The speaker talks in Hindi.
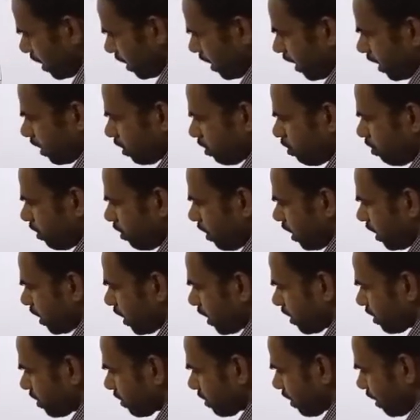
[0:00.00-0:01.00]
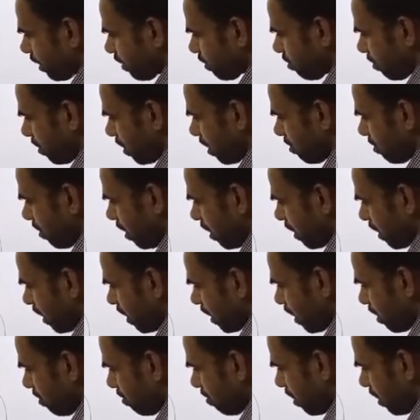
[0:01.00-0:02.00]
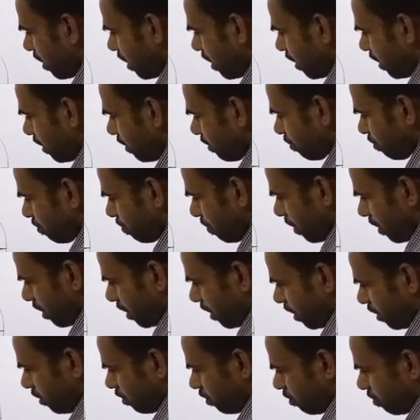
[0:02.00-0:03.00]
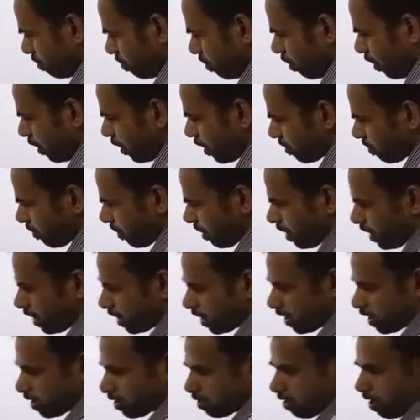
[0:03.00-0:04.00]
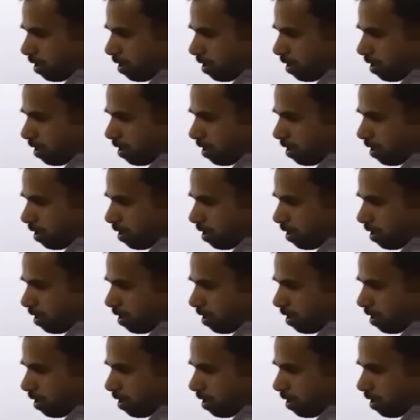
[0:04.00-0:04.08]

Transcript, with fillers: एंगुलर डिस्टेंस मैंने माना कि मैंने इस पर इस पॉइंट पर लेकर ये